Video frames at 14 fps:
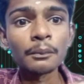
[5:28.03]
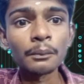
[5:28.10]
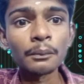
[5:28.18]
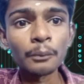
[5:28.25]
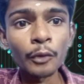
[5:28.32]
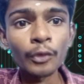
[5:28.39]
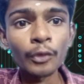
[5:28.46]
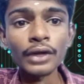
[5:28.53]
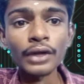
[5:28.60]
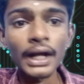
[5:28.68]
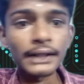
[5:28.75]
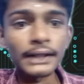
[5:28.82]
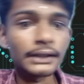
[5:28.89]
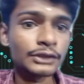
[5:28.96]
போர்டு
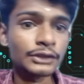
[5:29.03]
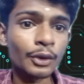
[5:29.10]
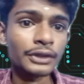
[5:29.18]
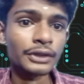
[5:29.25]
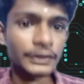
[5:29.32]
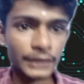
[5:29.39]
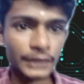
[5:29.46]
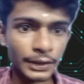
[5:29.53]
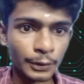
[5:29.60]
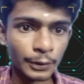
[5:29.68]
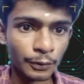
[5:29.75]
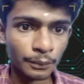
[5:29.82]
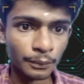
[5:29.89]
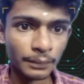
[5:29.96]
அந்த சார்ஜர்ஸில்
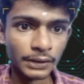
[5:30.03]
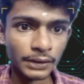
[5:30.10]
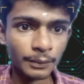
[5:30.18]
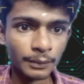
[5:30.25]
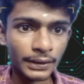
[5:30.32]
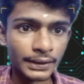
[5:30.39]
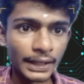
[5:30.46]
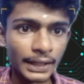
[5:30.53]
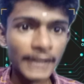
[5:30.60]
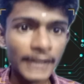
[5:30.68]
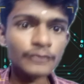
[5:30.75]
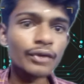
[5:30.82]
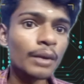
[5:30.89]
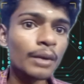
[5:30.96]
இருக்கும் மற்றபடி
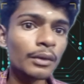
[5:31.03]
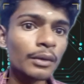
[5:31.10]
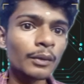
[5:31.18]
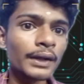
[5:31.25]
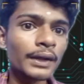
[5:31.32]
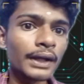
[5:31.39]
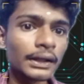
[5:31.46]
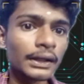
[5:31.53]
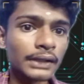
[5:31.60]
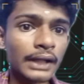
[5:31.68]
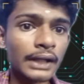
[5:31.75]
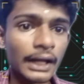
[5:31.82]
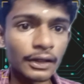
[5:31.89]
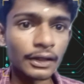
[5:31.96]
டிரான்ஸ்ஃபார்மர் வழியாக தான்
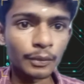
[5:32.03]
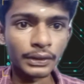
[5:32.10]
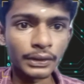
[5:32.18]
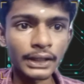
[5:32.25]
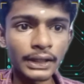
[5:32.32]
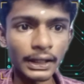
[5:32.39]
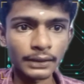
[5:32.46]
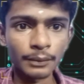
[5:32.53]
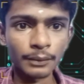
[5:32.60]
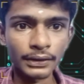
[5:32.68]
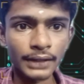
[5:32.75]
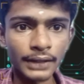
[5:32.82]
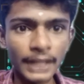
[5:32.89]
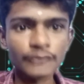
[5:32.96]
கரண்ட் வந்து
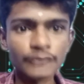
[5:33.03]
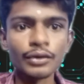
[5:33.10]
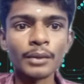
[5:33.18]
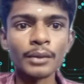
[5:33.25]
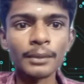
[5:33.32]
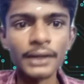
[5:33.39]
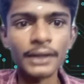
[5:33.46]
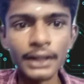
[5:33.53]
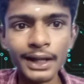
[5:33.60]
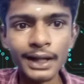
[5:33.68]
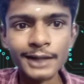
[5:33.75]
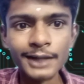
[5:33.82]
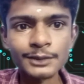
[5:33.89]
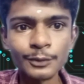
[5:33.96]
கடத்தப்படுது டிரான்ஸ்ஃபார்மர் அப்படிங்கிற
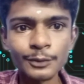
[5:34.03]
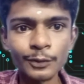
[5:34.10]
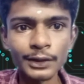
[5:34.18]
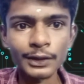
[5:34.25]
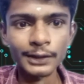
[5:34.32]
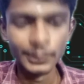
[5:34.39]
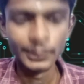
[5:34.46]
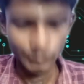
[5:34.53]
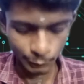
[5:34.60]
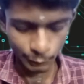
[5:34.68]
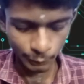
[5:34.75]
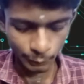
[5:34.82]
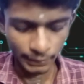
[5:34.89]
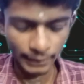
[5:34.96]
கான்செப்ட் உங்களுக்கு
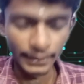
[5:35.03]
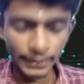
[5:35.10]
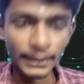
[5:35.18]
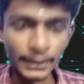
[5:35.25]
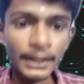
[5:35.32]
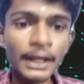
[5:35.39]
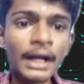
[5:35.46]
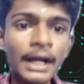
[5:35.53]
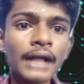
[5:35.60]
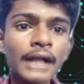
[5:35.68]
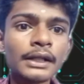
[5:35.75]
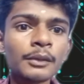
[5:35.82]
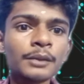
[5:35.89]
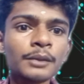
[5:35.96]
தெரிஞ்சிருக்கும்னு நினைக்கிறேன்
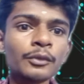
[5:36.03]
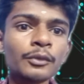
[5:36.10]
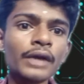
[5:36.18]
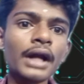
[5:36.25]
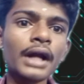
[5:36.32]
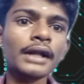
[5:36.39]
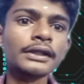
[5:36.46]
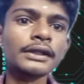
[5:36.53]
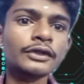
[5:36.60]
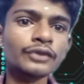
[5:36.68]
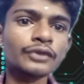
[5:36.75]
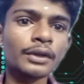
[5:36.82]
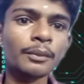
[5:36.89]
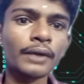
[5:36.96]
அதாவது இப்போ உதாரணத்துக்கு
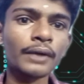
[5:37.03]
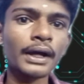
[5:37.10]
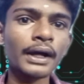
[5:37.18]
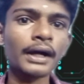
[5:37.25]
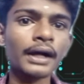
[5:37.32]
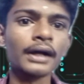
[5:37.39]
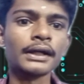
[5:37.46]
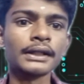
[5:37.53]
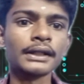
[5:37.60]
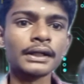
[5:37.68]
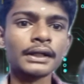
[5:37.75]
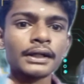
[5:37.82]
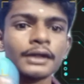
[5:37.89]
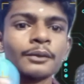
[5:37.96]
சொல்லப்போனால் இந்த
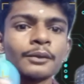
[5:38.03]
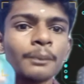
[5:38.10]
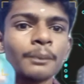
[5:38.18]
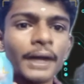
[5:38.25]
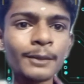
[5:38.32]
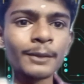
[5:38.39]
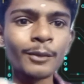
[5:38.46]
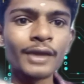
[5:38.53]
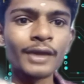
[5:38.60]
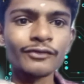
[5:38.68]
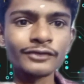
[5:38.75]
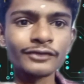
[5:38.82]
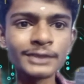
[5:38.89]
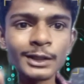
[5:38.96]
ரெண்டு பழைய மொபைல்
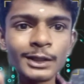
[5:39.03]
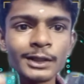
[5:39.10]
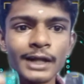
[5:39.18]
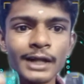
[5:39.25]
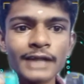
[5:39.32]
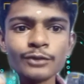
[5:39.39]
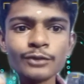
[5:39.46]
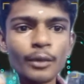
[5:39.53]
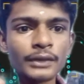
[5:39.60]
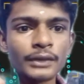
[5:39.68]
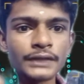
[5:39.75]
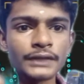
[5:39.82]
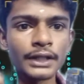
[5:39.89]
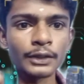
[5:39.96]
ஃபோன்ஸு ரெண்டு
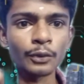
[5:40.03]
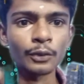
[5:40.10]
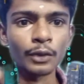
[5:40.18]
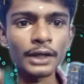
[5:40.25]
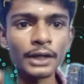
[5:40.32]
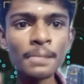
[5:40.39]
டிரான்ஸ்ஃபார்மர்ஸ்னு எடுத்துக்கோங்க